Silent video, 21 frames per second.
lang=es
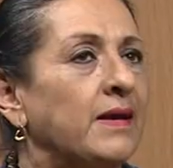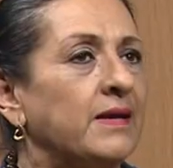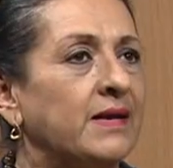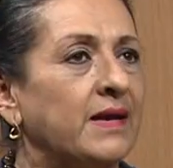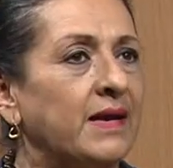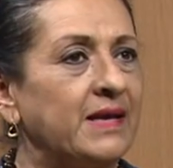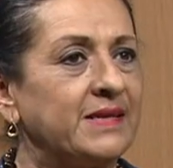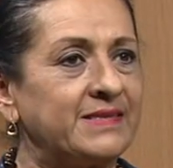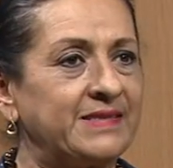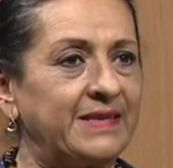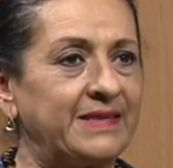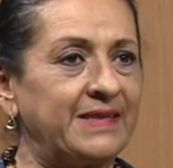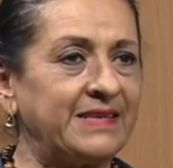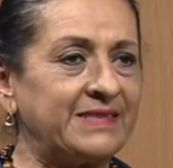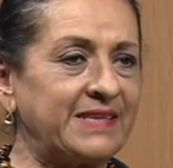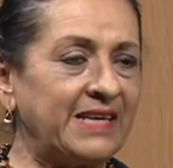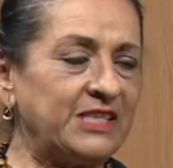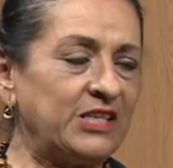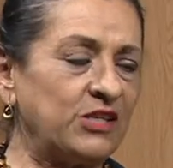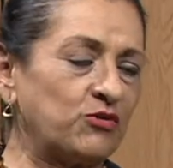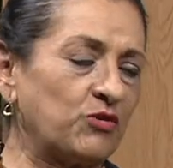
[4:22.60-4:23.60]
Eh, se da
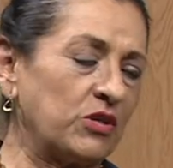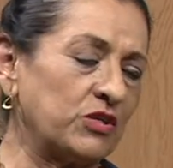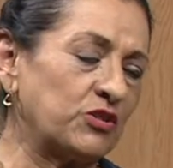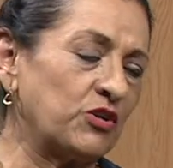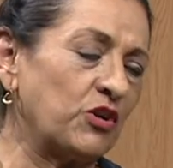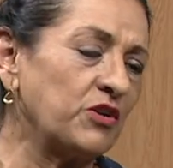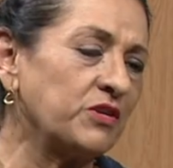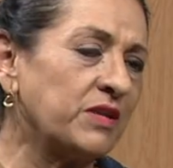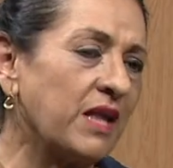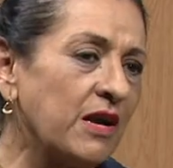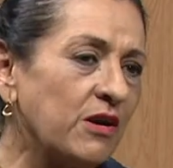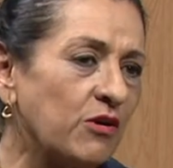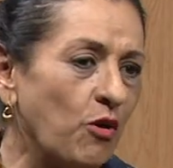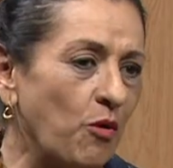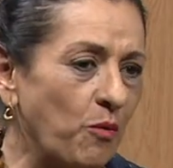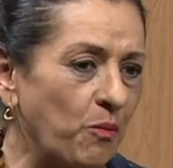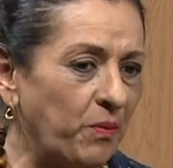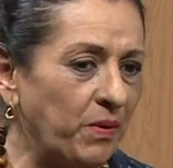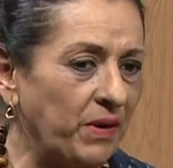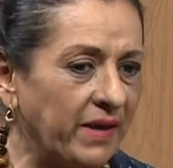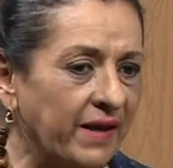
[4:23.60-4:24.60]
esta situación tan
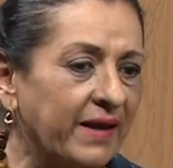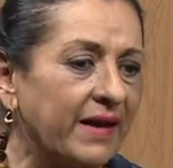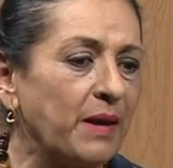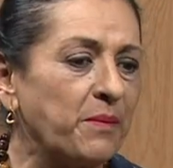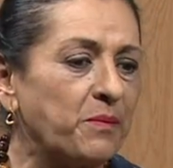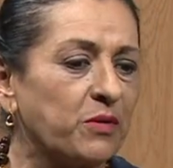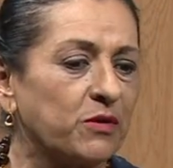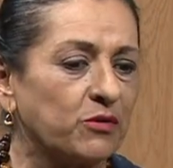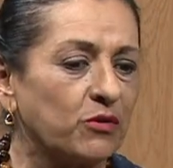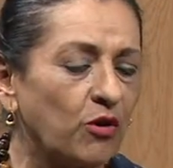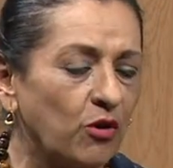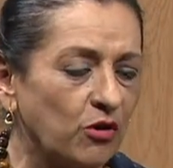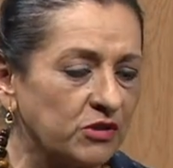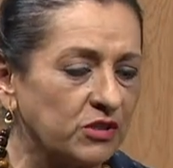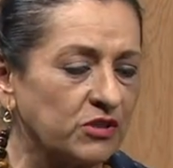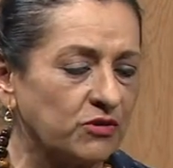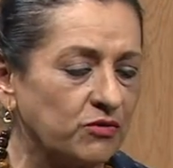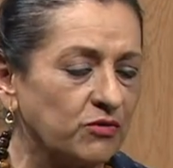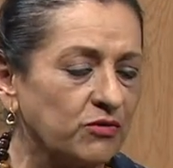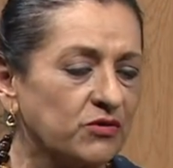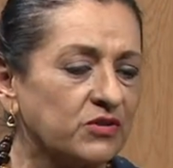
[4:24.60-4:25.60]
compleja por todos los
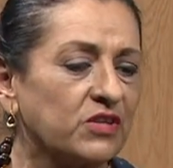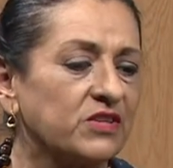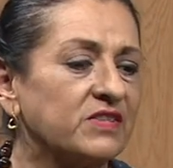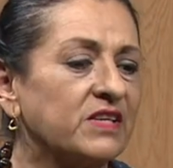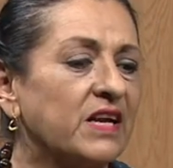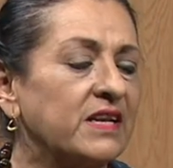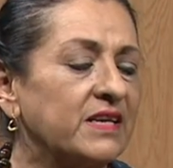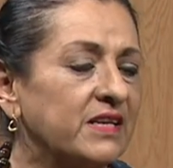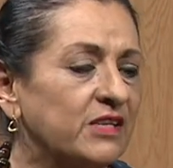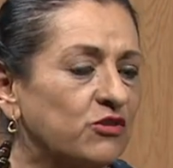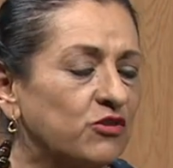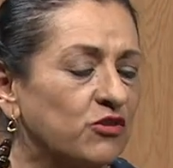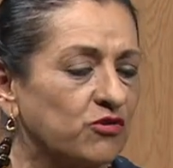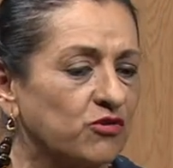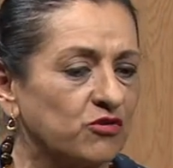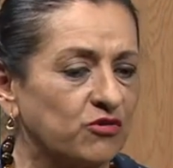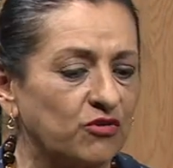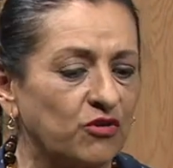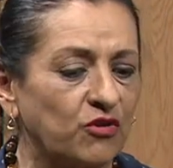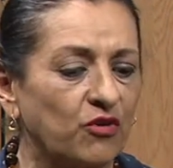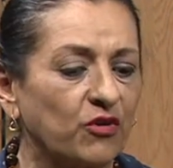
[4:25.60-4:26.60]
estudios que se han hecho
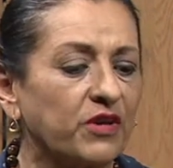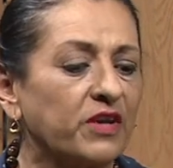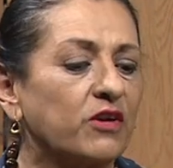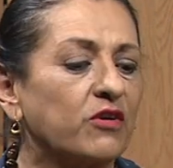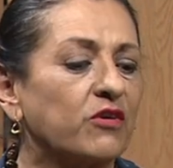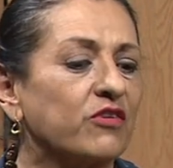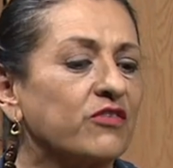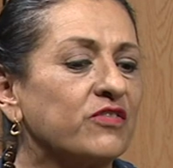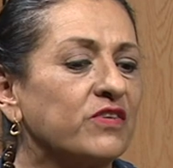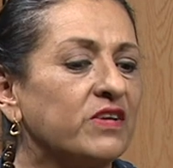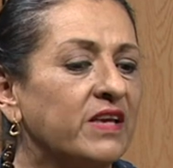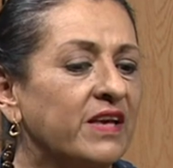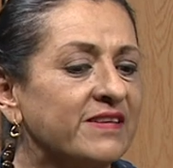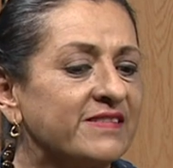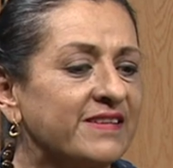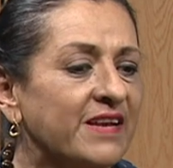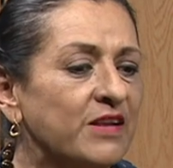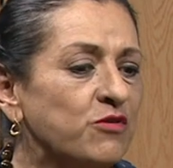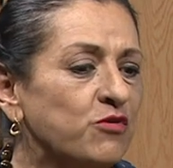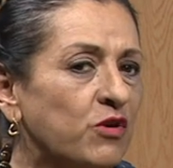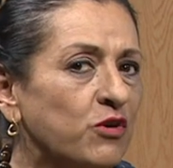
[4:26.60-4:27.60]
sociológicos y es
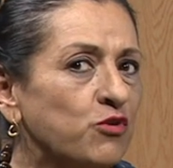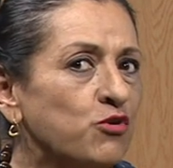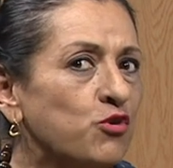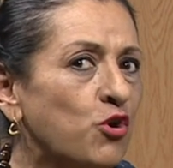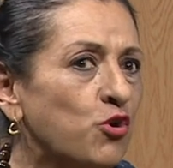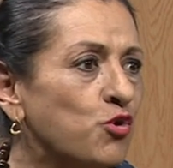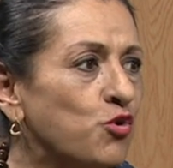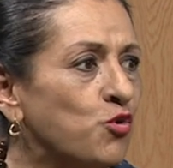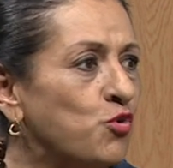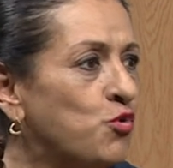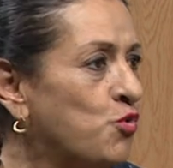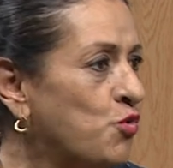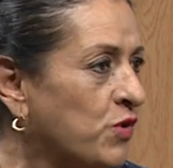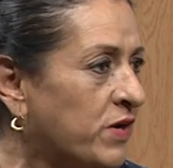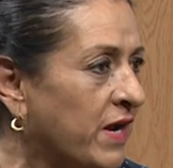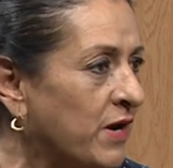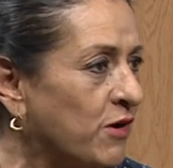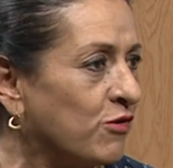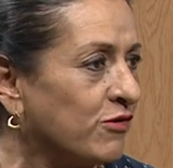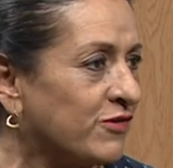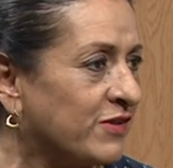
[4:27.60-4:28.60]
que nunca,
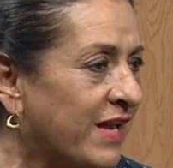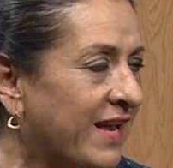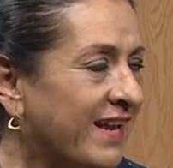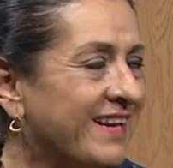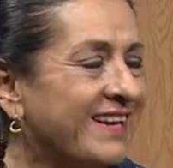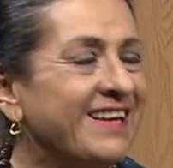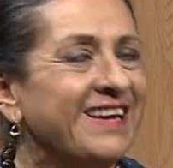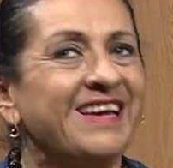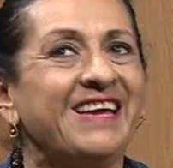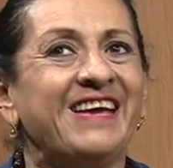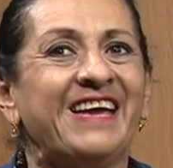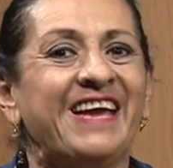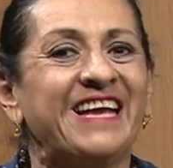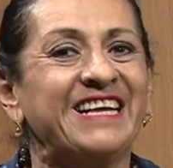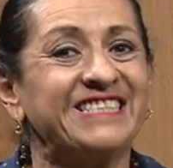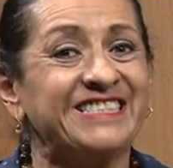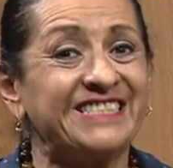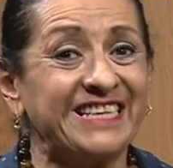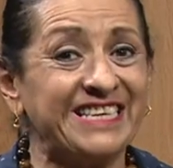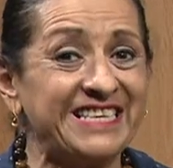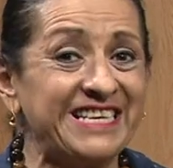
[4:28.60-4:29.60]
nunca nos han
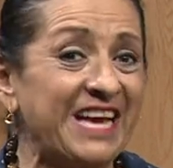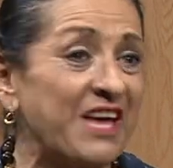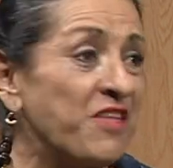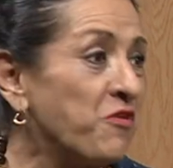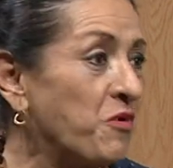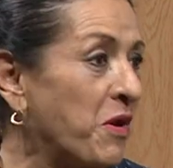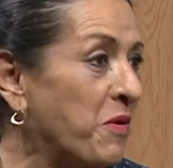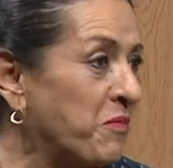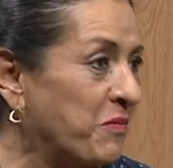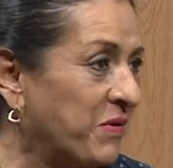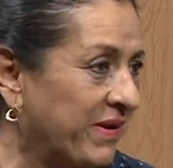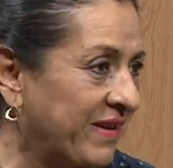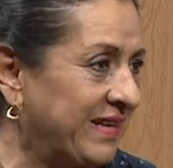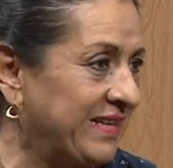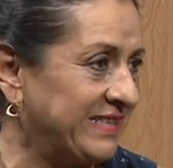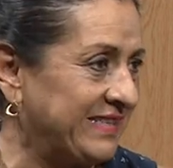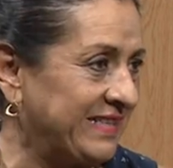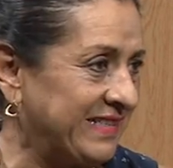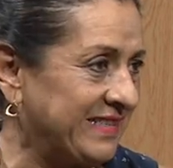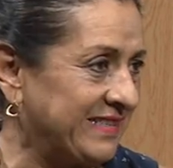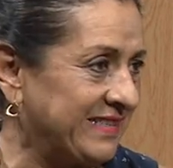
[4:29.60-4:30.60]
enseñado a
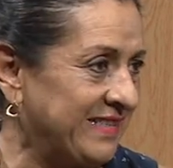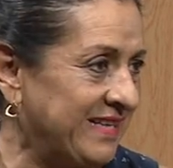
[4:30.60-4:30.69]
envejecer.